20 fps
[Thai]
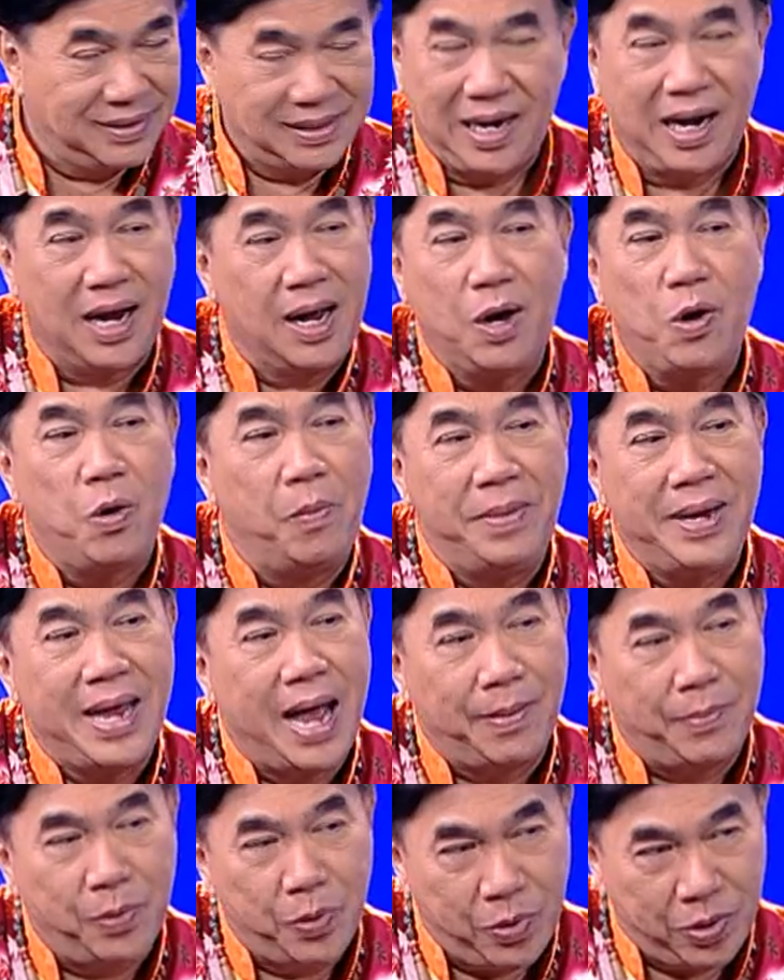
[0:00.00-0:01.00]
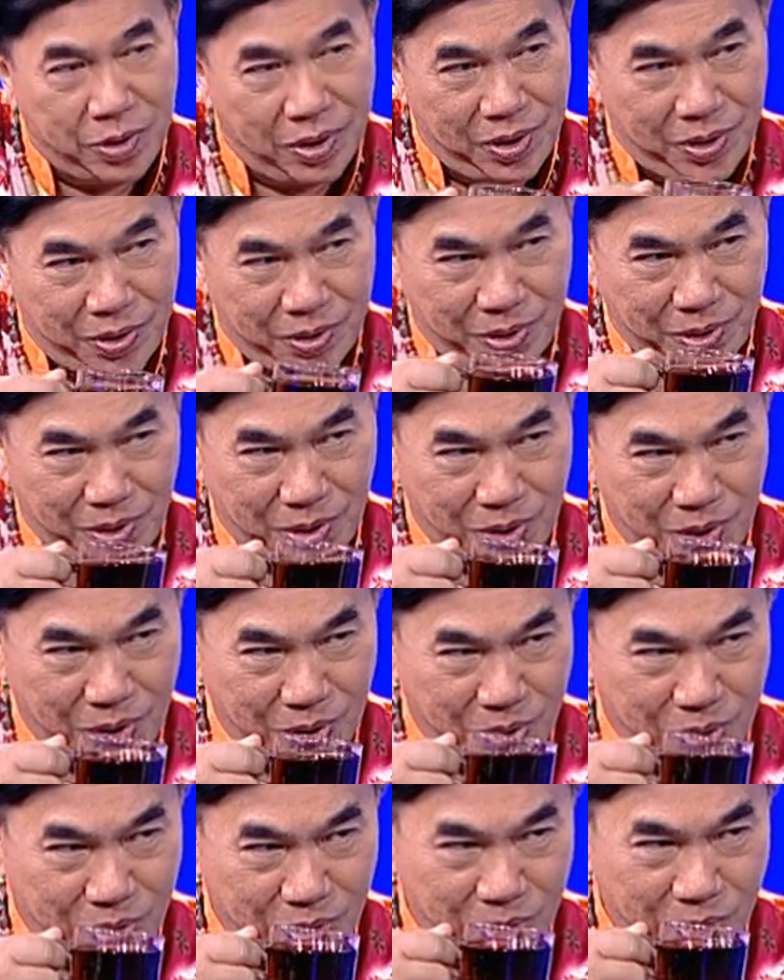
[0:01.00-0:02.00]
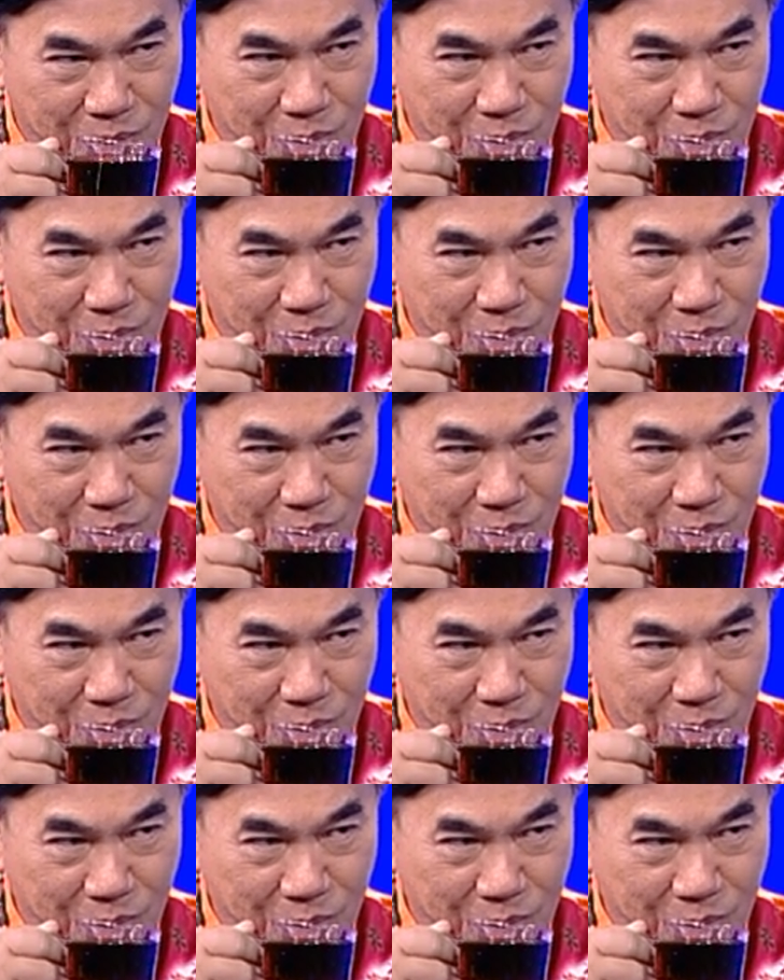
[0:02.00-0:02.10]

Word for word: เธอก็คงไม่อยากพูด ครับ